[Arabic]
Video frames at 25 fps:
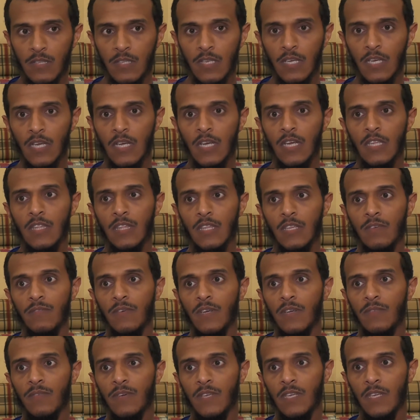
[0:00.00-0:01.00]
تأثر
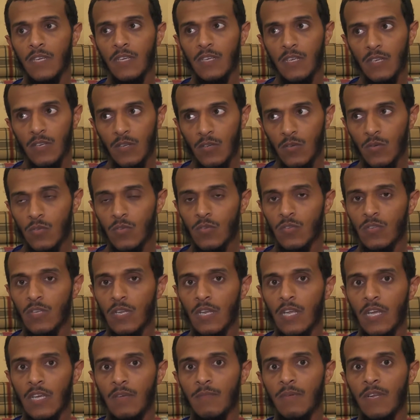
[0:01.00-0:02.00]
في فريق خصوصا
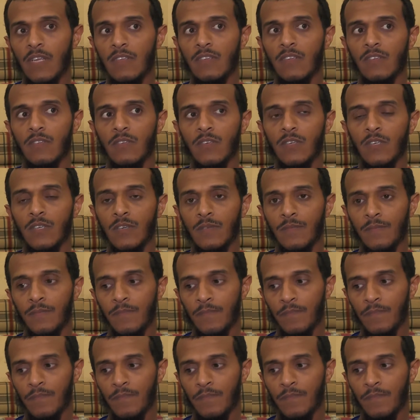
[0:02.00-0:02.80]
اللعيبة الأساسية